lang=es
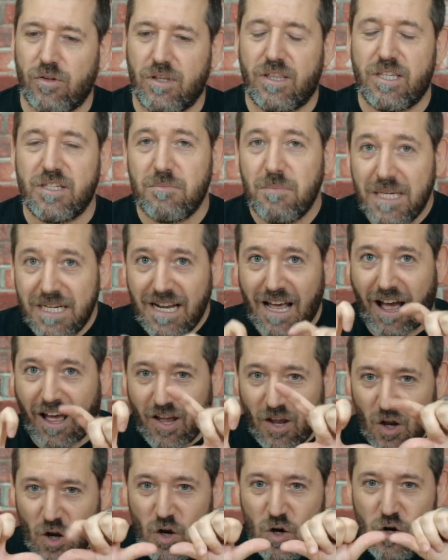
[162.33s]
Dices, mira,
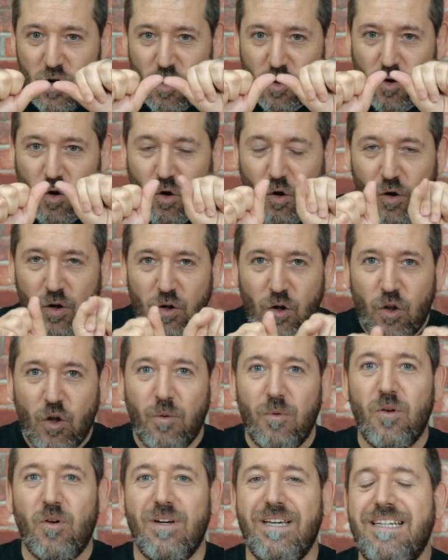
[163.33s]
lo cojo y lo
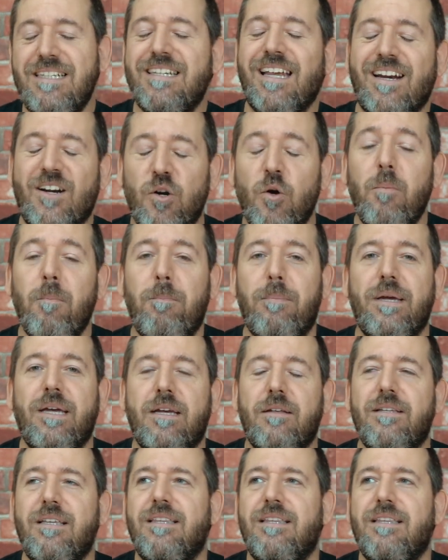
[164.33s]
doblo y se rompe.